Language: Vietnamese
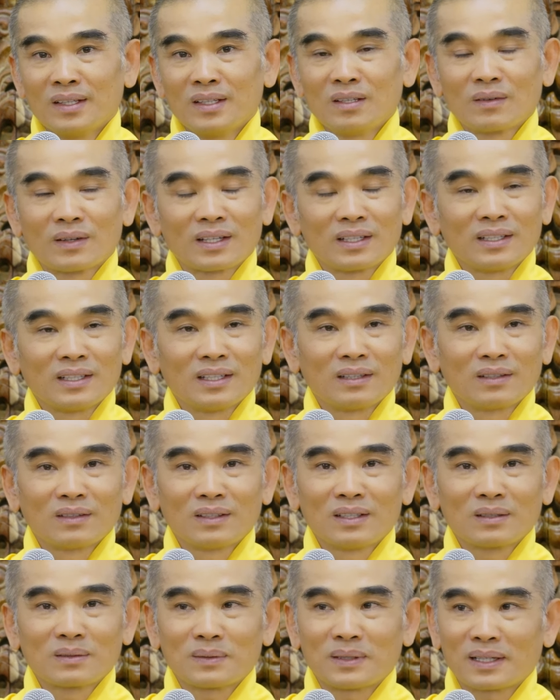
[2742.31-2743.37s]
Nhưng mà cái nhìn của
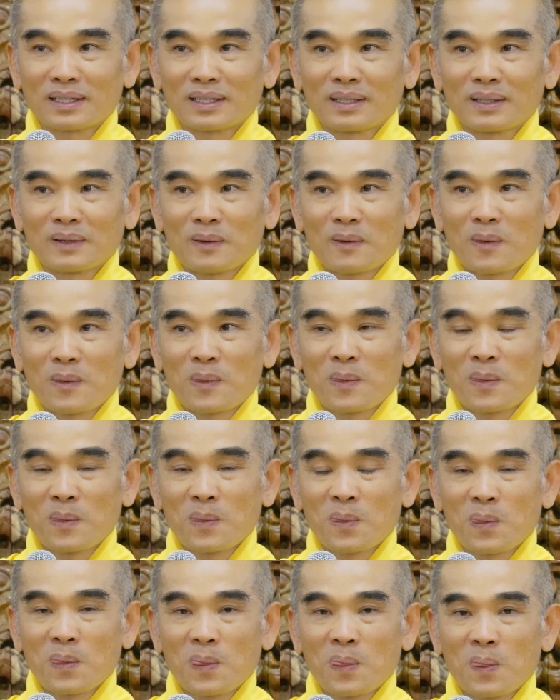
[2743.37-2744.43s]
Đức Phật á,
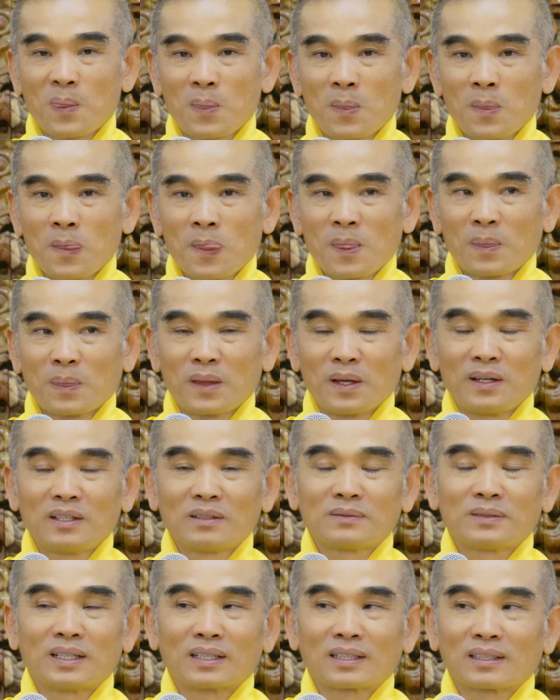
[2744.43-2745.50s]
thì
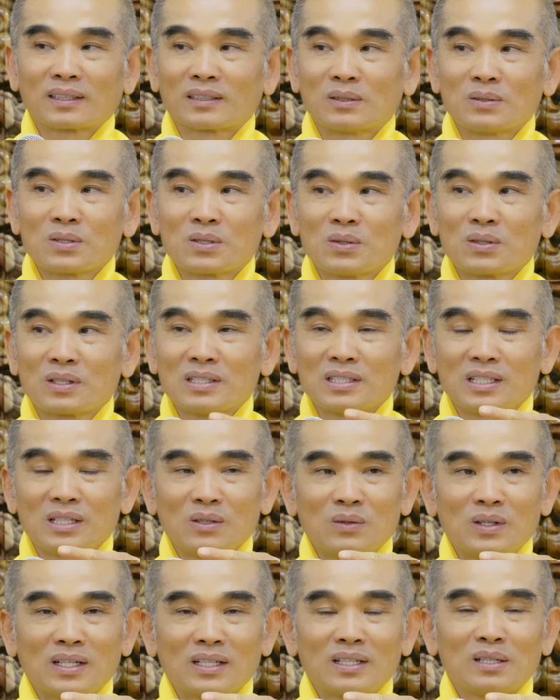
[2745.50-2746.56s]
Đức Phật nó thấu suốt cái
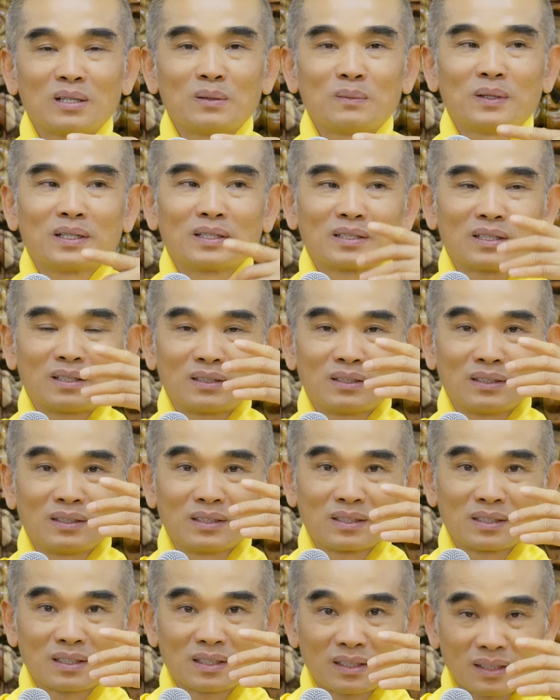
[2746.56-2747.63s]
chuyện quá khứ của mình rồi,
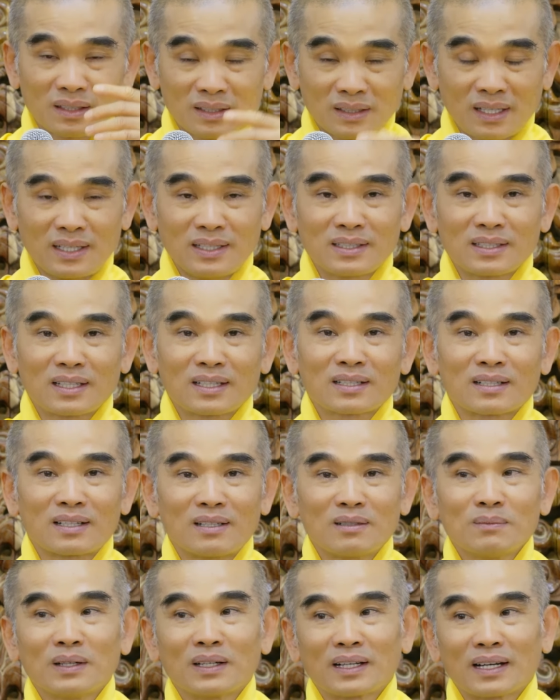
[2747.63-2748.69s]
thấy rất
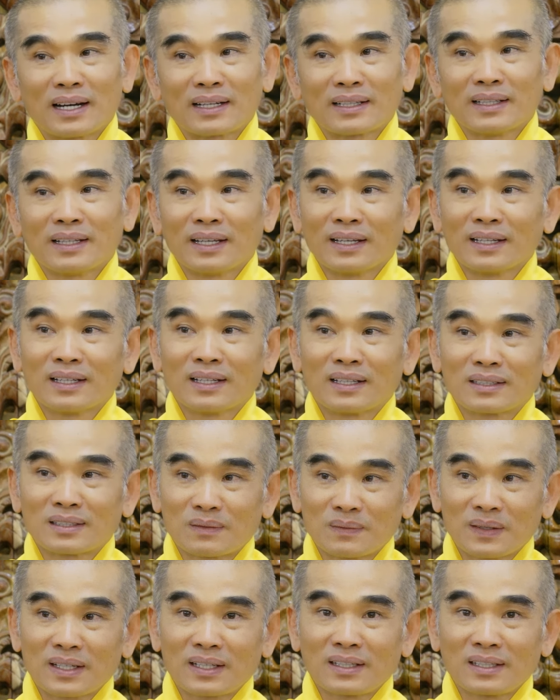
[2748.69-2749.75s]
rõ mình đang hiện ở
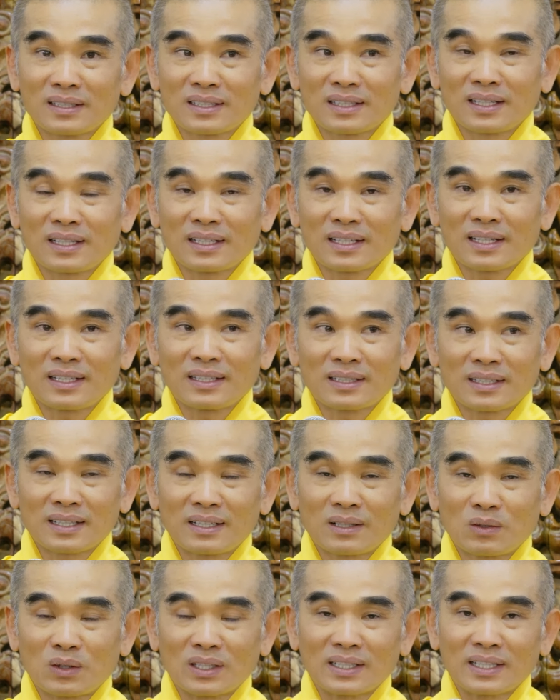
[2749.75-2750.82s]
trong
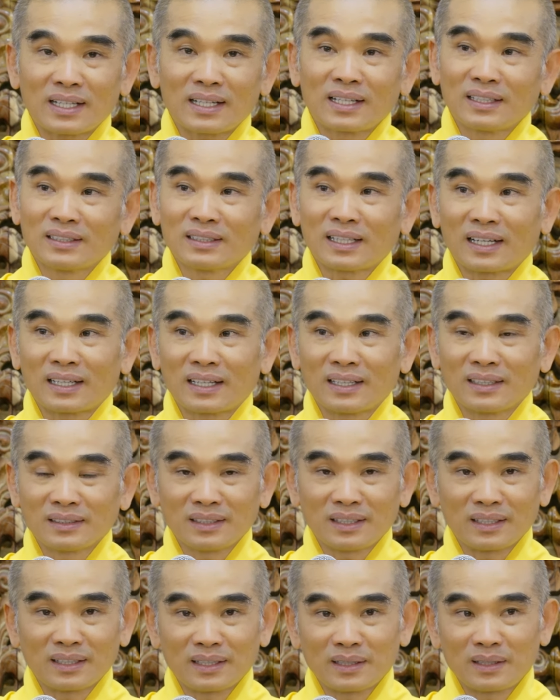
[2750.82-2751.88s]
cái khoảnh khắc hiện tại hiện
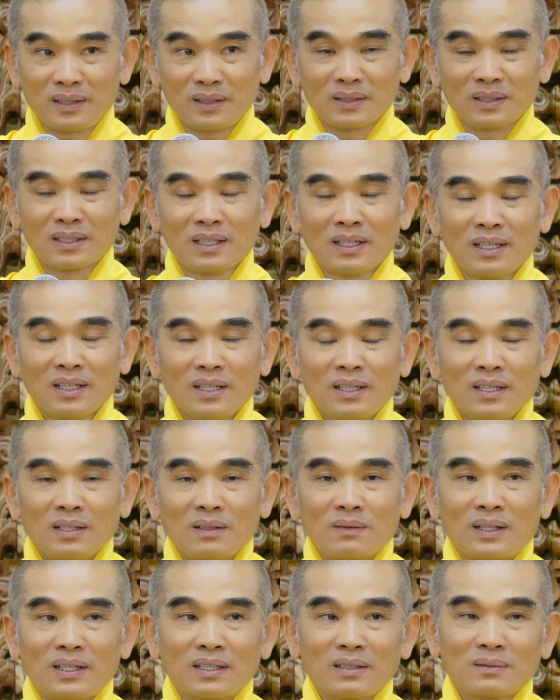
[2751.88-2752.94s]
tiền này rồi.
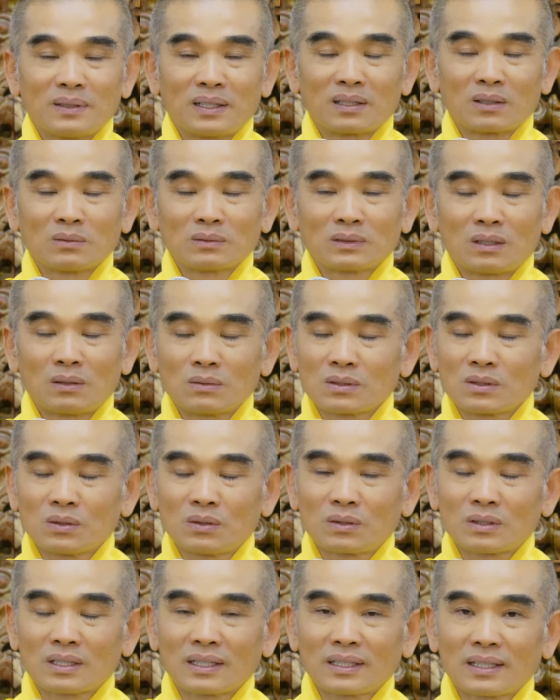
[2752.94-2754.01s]
Và Đức Phật cũng thấu
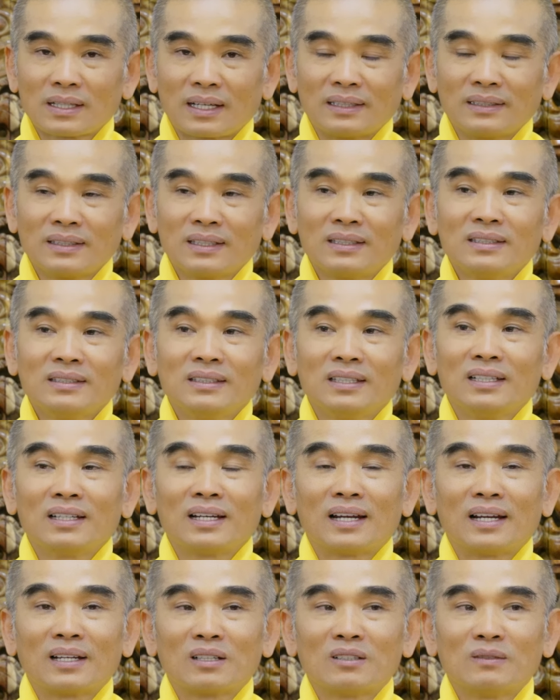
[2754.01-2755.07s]
suốt cái cảnh giới vị
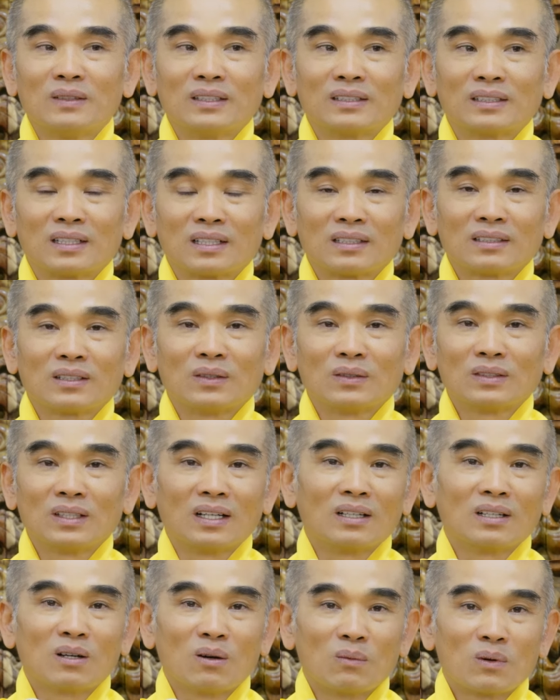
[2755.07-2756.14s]
lai của mình, tới cái chỗ
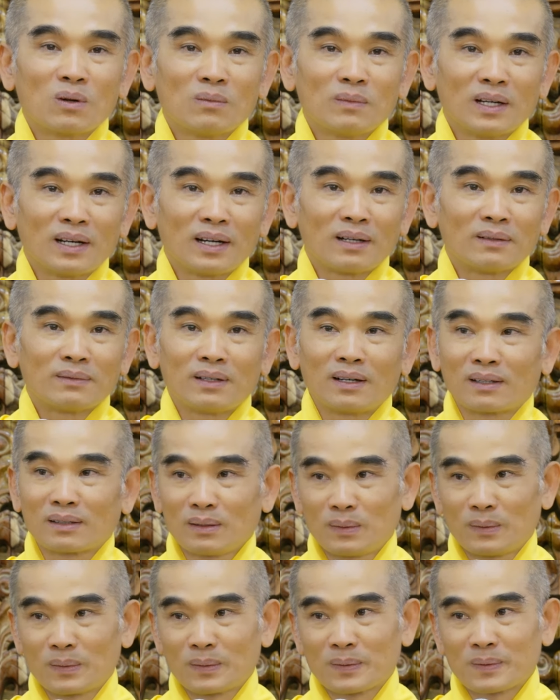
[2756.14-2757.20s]
tận cùng của mình là Phật
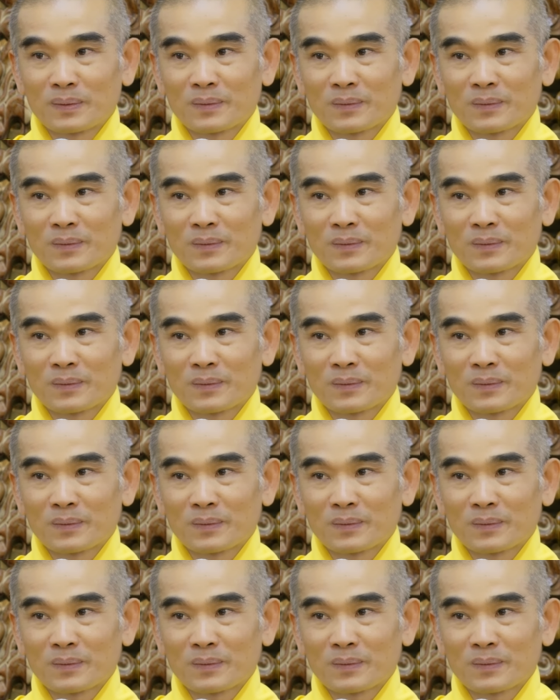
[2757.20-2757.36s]
luôn.